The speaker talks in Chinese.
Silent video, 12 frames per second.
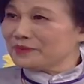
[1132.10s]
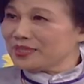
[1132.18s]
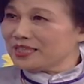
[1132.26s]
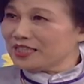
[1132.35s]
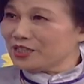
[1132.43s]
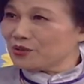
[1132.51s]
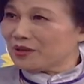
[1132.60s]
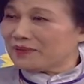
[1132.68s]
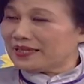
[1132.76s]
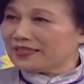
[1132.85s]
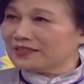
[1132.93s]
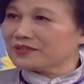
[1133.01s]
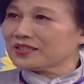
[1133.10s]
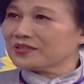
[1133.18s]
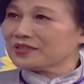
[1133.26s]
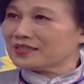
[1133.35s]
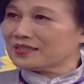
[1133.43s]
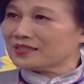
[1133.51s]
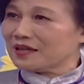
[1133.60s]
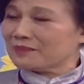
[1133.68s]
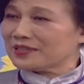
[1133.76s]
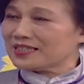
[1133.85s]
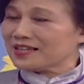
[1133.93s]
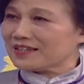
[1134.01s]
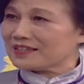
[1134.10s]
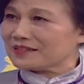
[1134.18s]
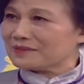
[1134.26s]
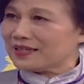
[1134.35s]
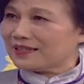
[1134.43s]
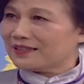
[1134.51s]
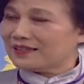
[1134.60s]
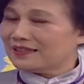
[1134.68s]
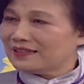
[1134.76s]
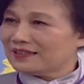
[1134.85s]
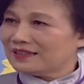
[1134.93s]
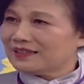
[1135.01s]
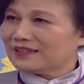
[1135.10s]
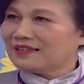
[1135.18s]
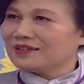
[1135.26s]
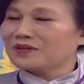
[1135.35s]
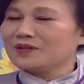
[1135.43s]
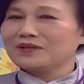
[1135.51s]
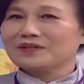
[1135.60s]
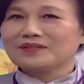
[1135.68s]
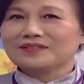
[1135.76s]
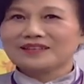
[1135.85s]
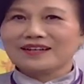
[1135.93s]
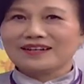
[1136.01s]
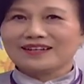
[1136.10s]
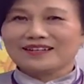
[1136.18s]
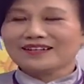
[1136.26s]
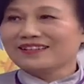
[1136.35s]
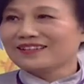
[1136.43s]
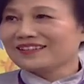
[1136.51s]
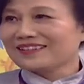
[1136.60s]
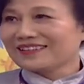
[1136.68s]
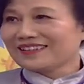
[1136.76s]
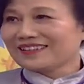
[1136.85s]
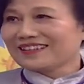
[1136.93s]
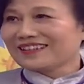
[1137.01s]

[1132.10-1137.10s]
母亲遗传吗？你有去知道他们的家史吗？这是一个遗传。哦，对。的兄弟俩都有，但是